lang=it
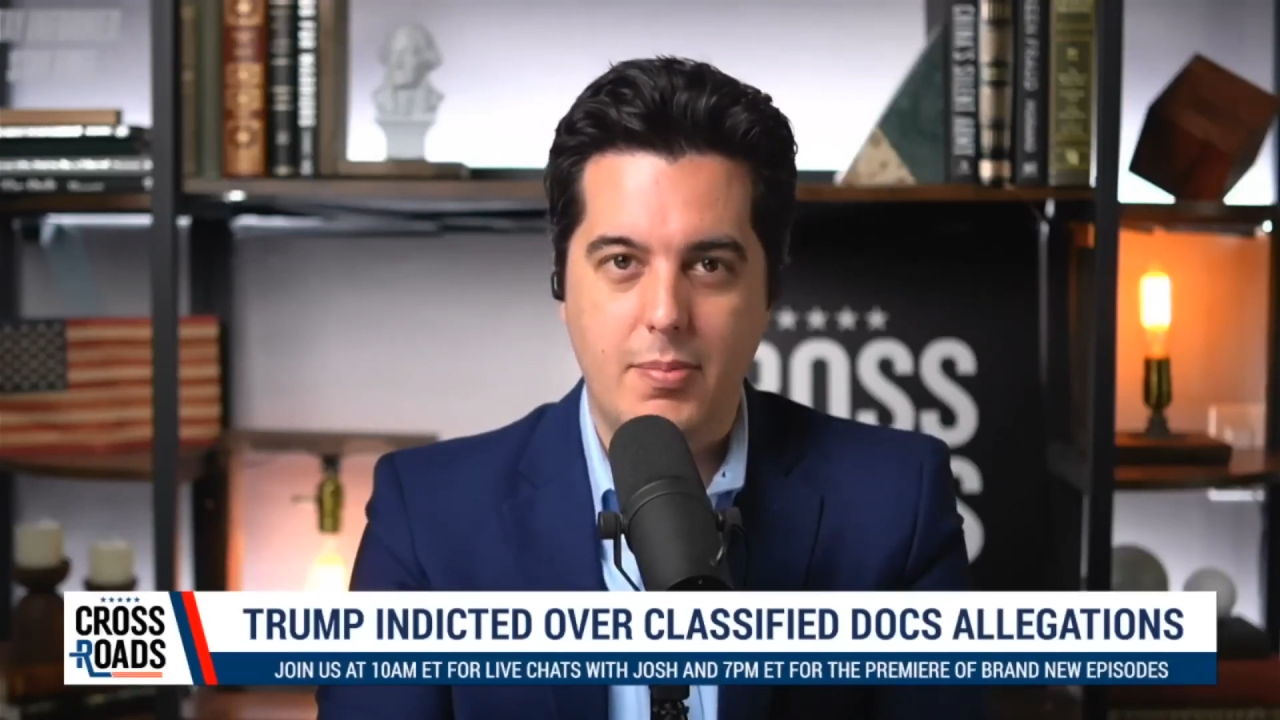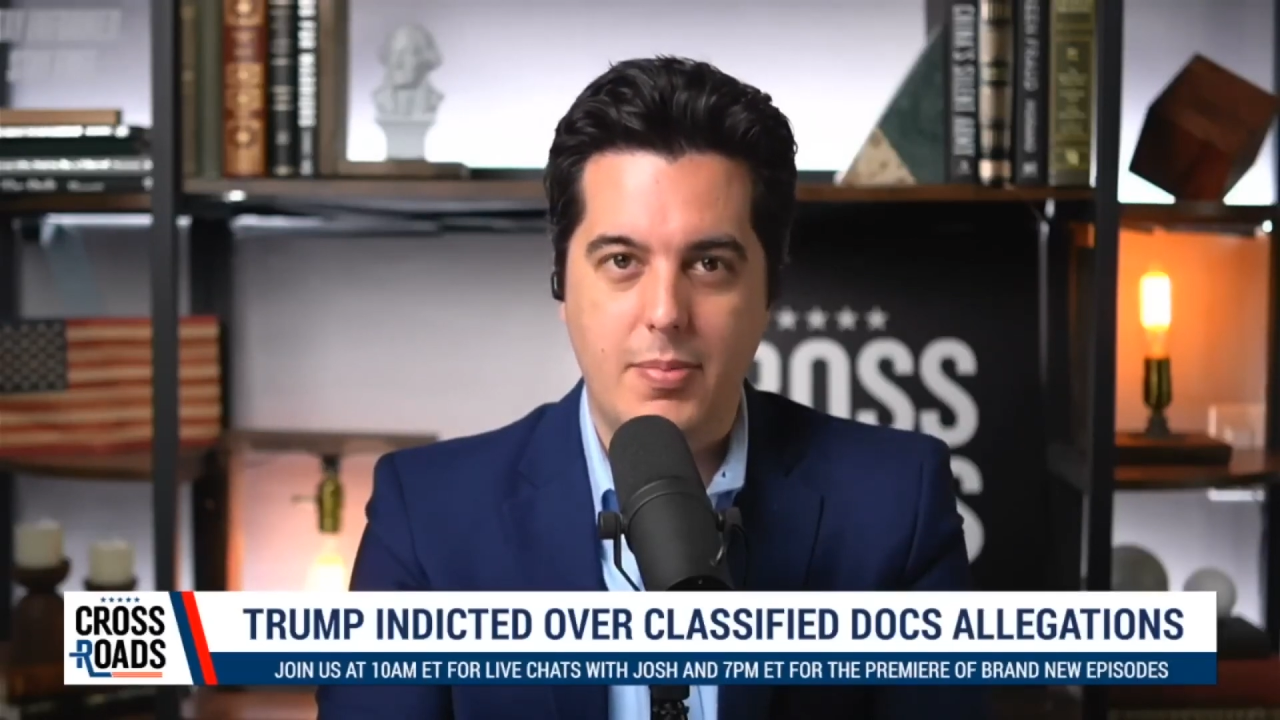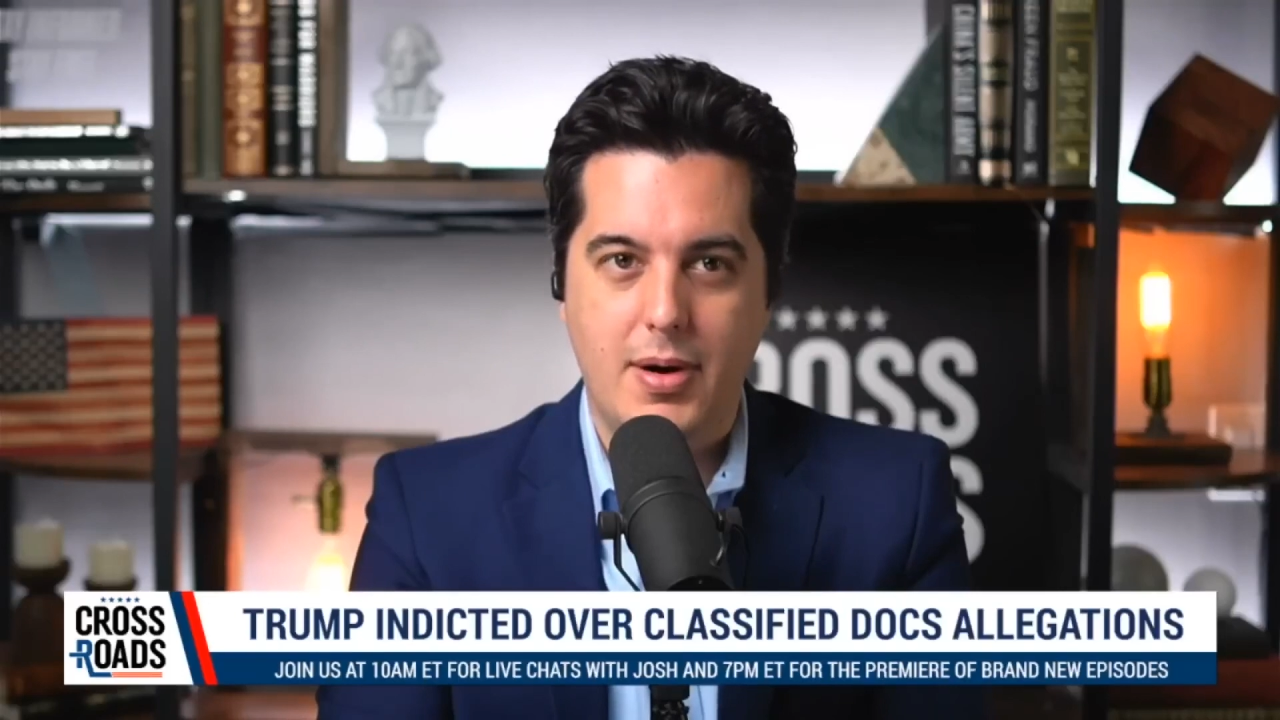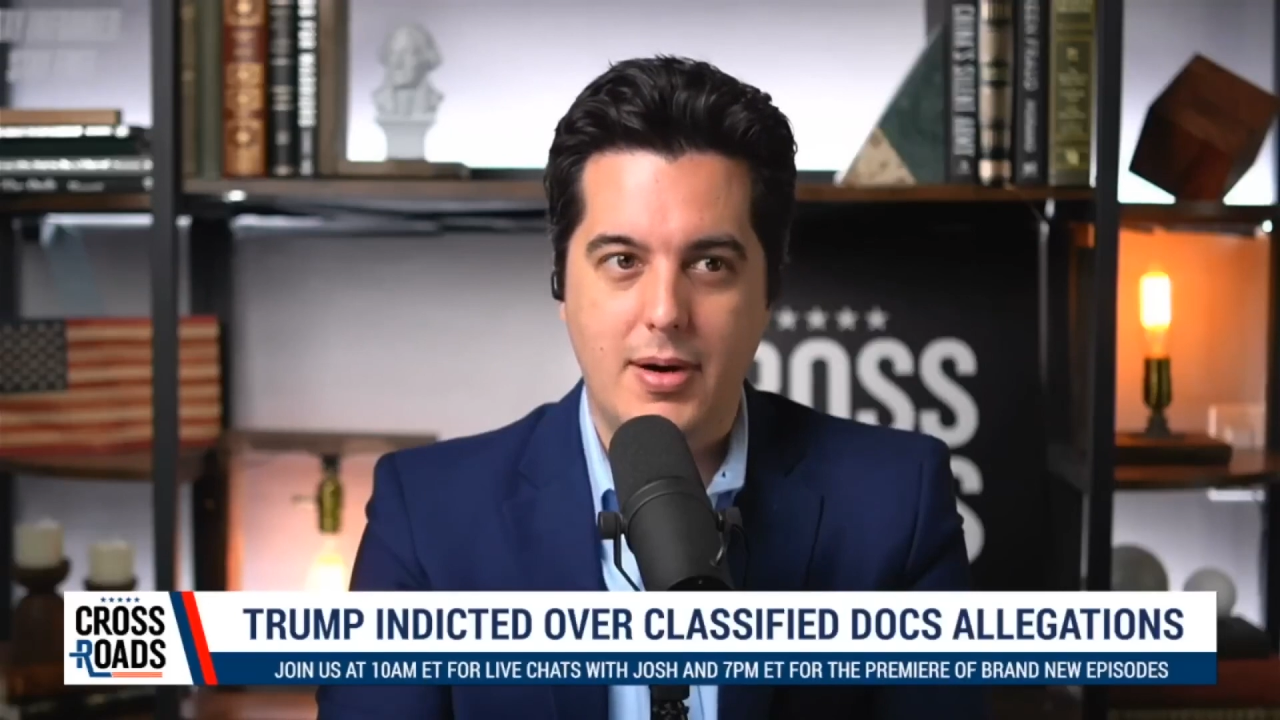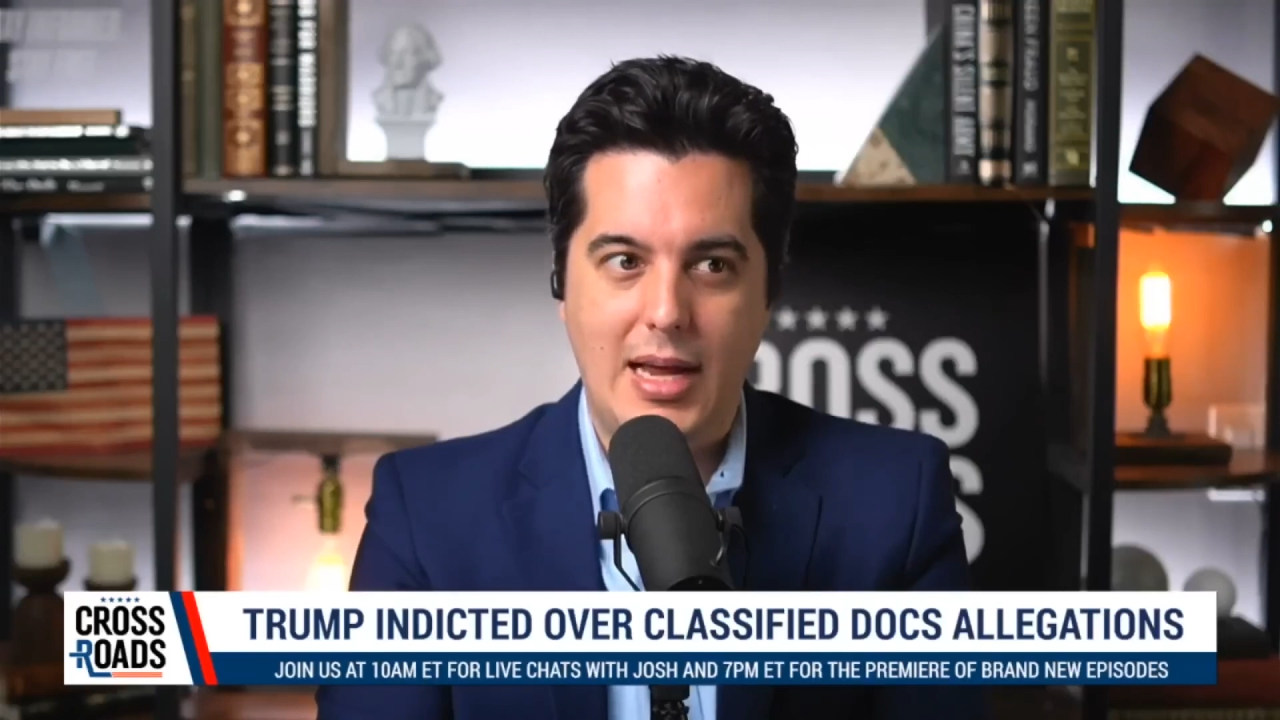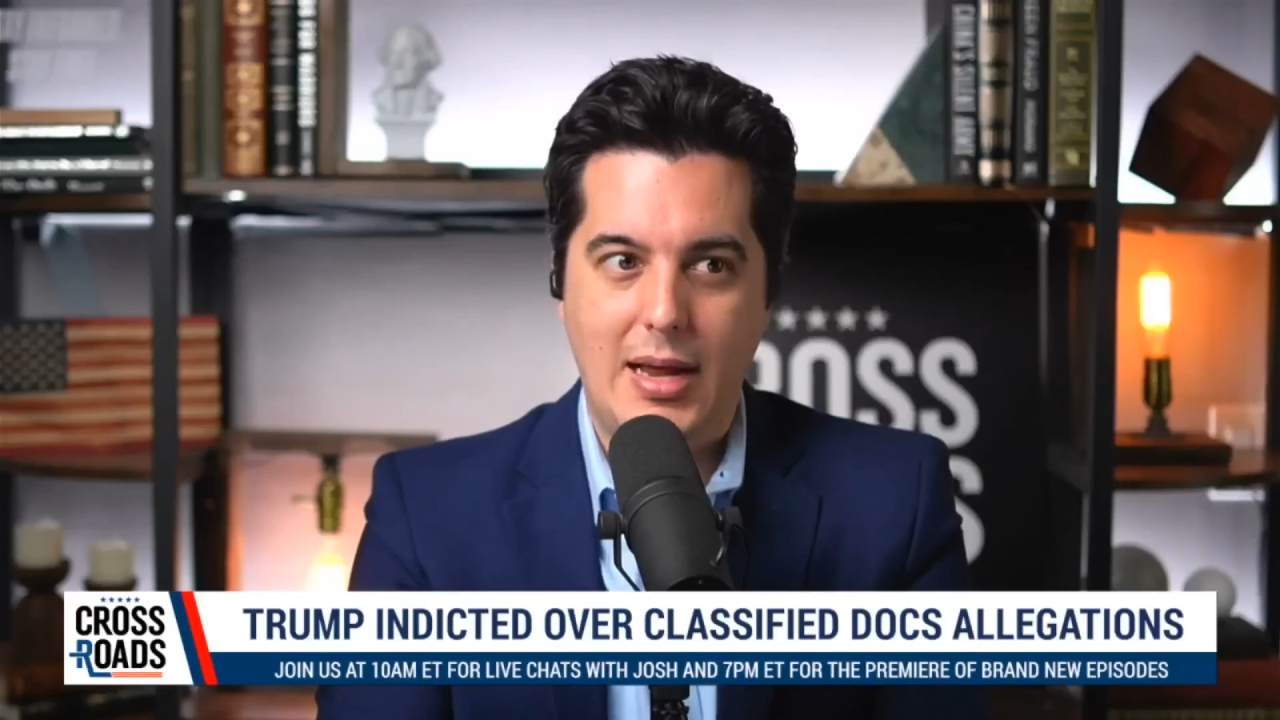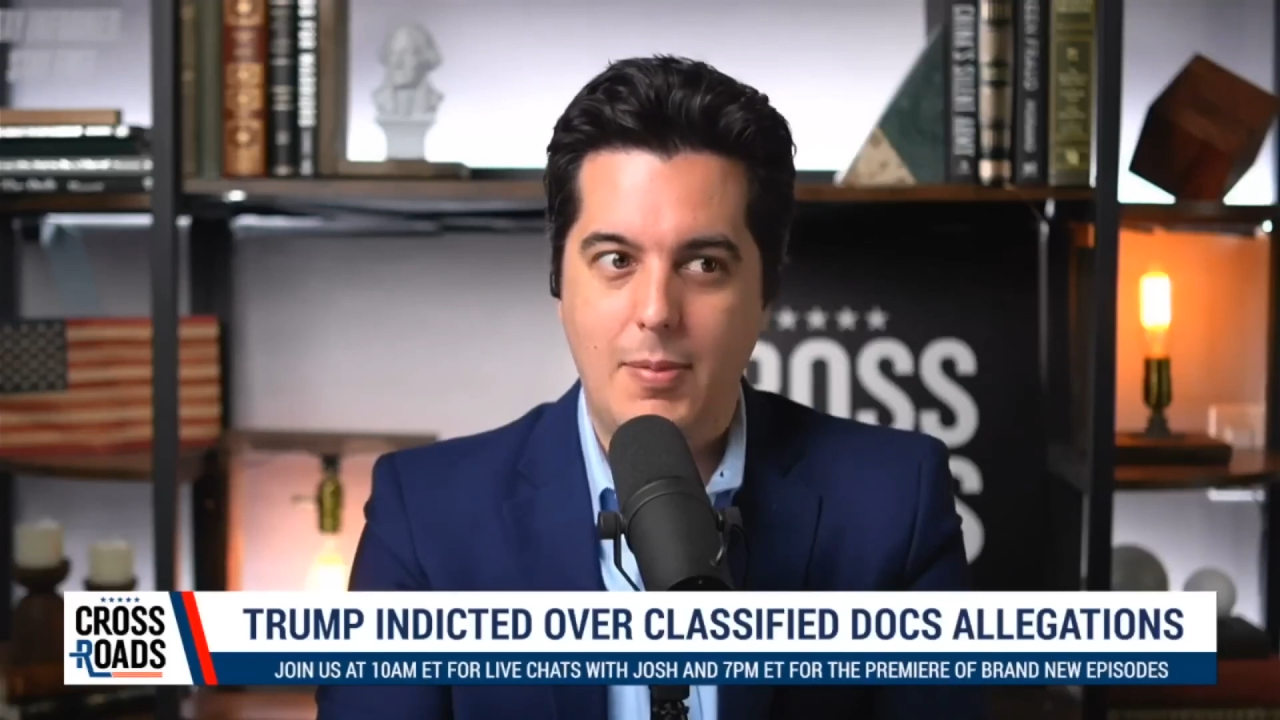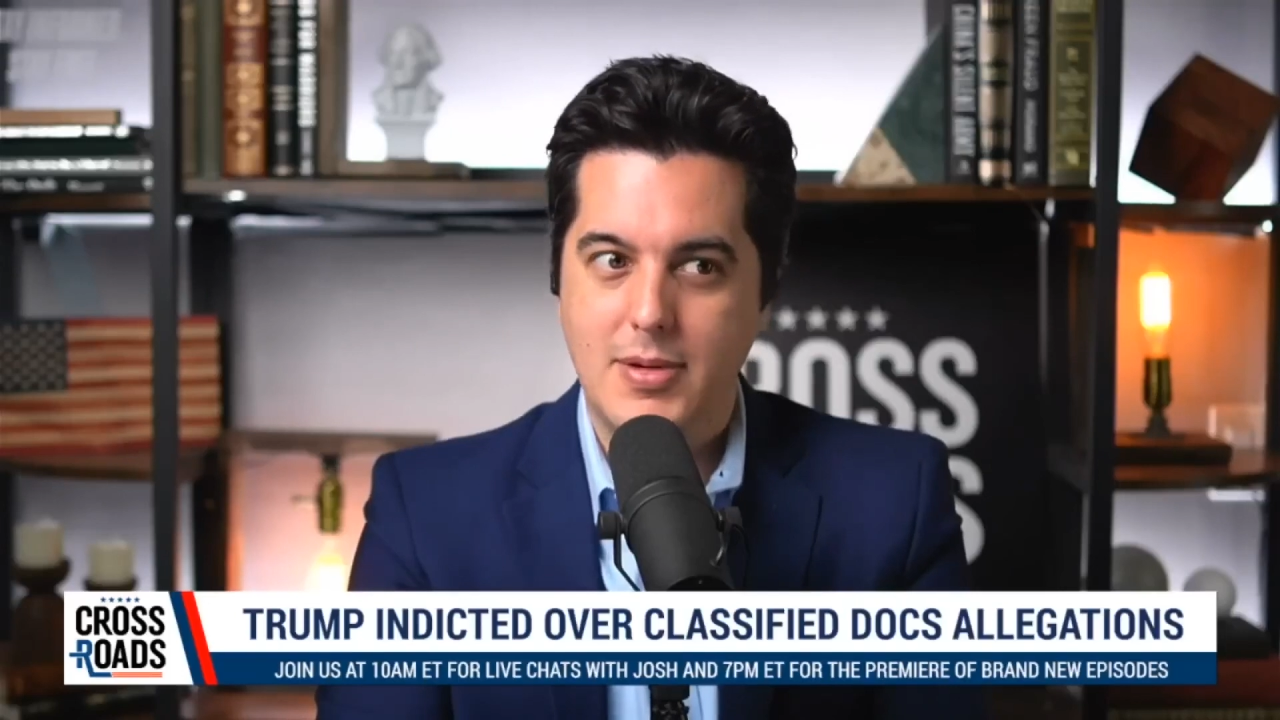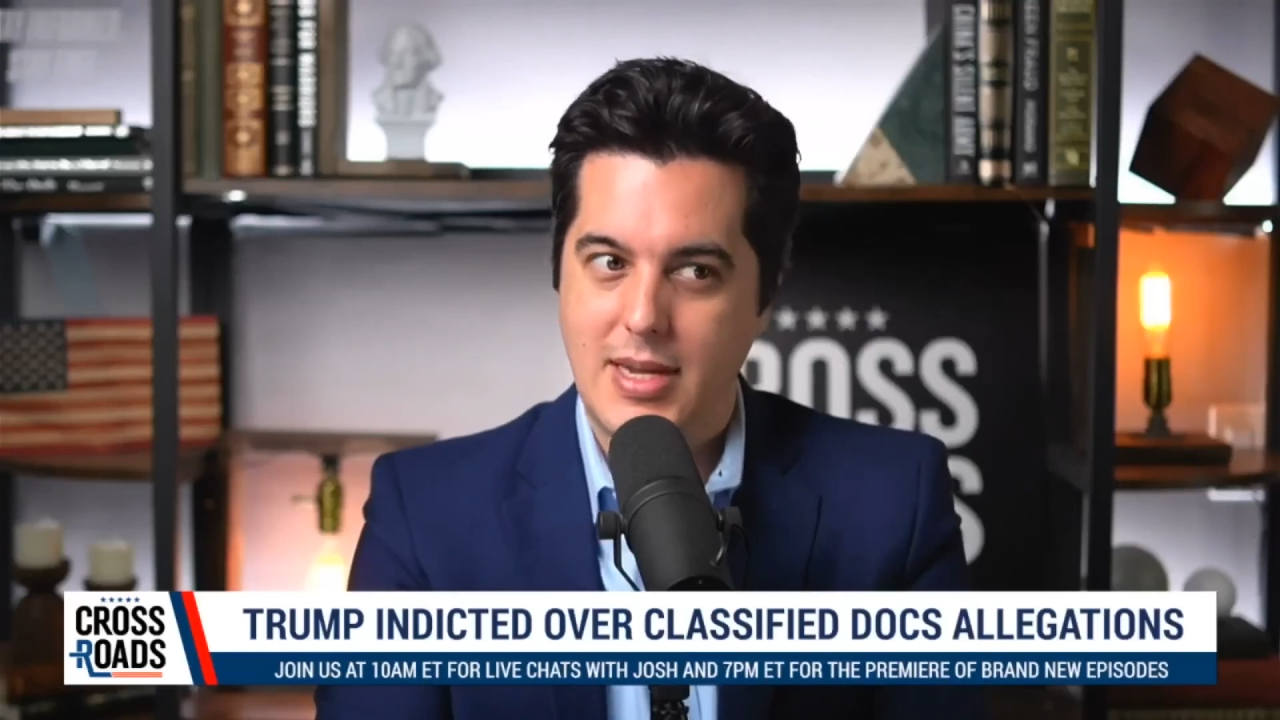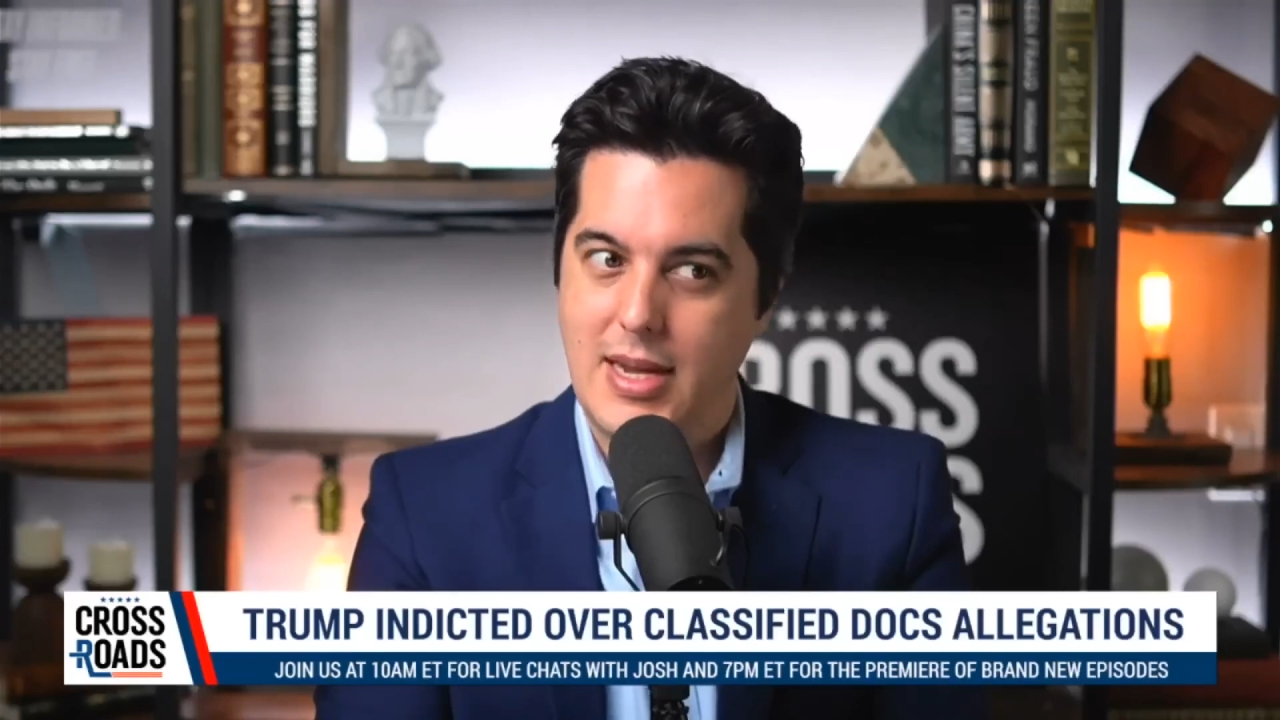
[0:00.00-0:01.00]
ospitando
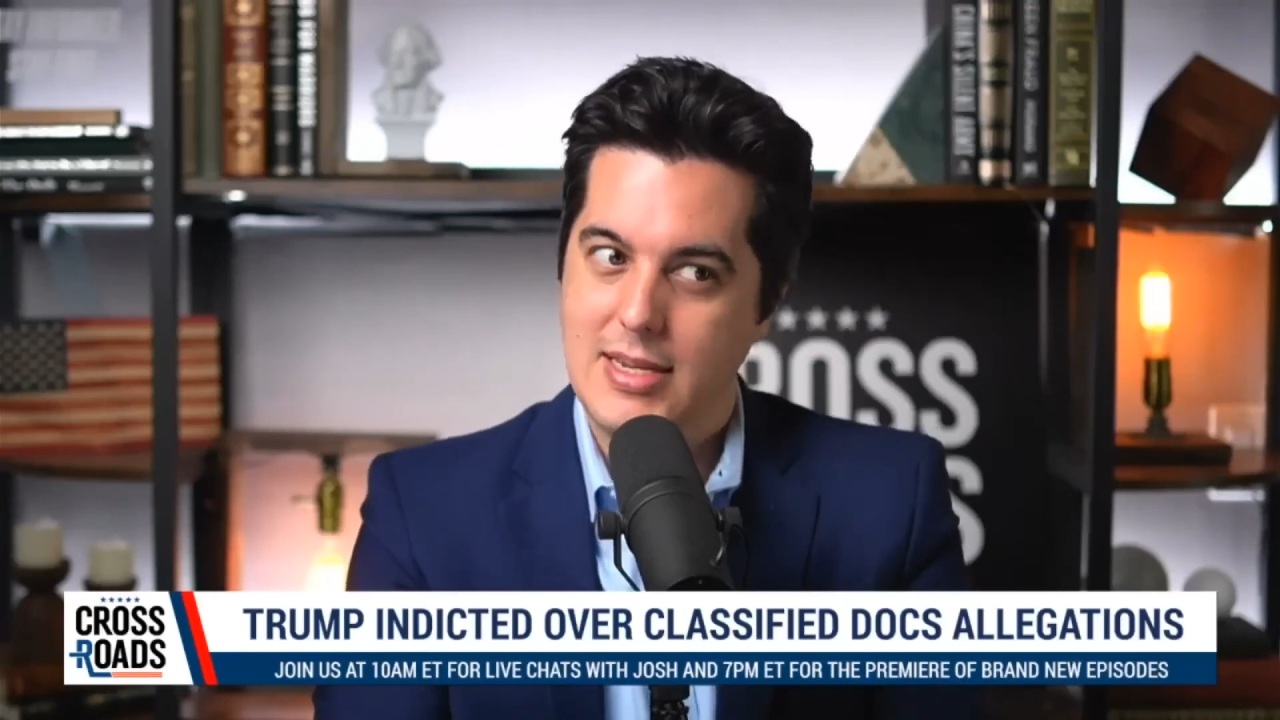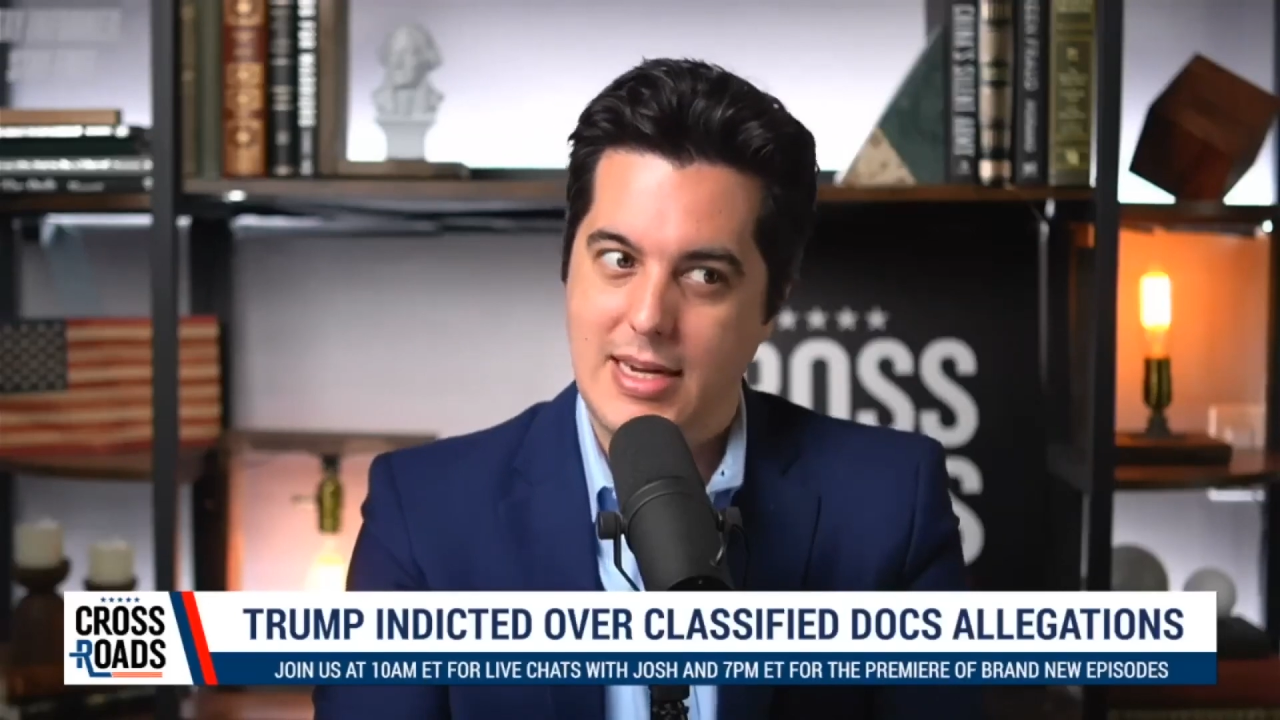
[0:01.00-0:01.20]
Trump